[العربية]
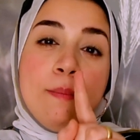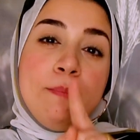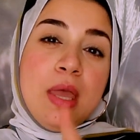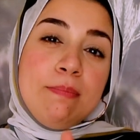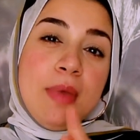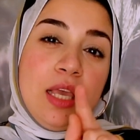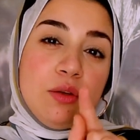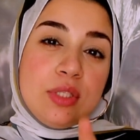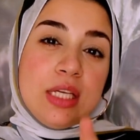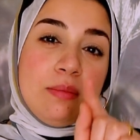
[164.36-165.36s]
مما
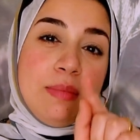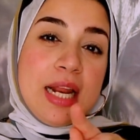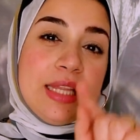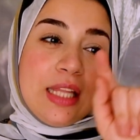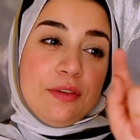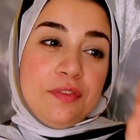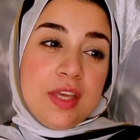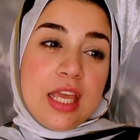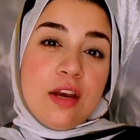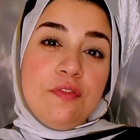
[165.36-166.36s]
يزيد من
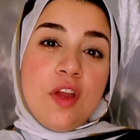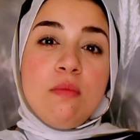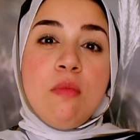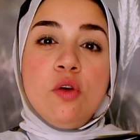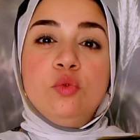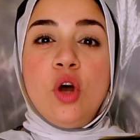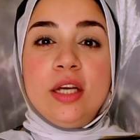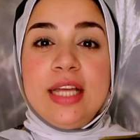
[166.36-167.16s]
التفكير في الموضوع